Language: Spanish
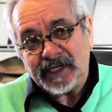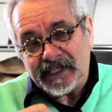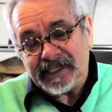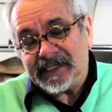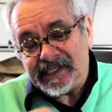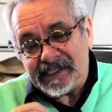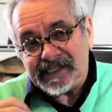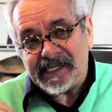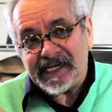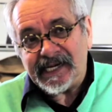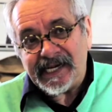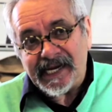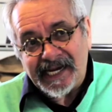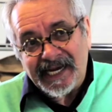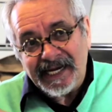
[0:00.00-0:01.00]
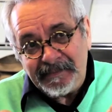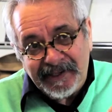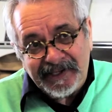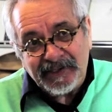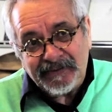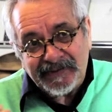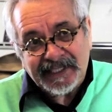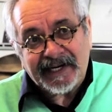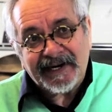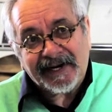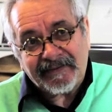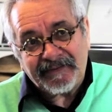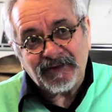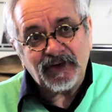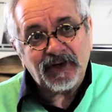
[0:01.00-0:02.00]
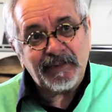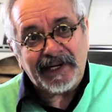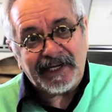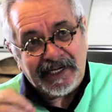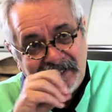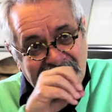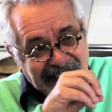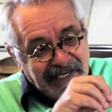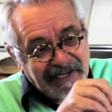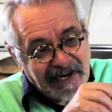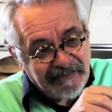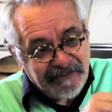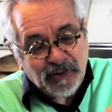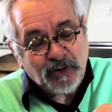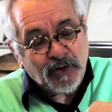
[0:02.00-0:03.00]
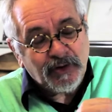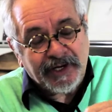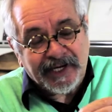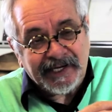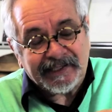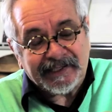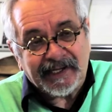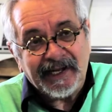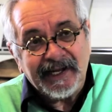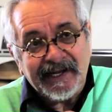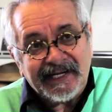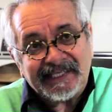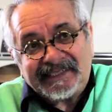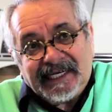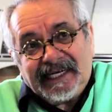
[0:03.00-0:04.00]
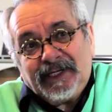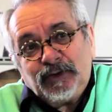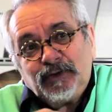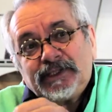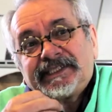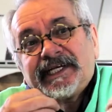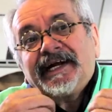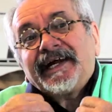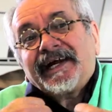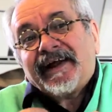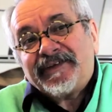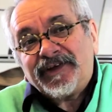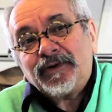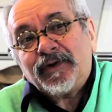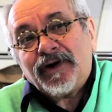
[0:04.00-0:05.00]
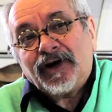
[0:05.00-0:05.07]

y en el medio de esa narración global y esa narración concreta está nuestra narración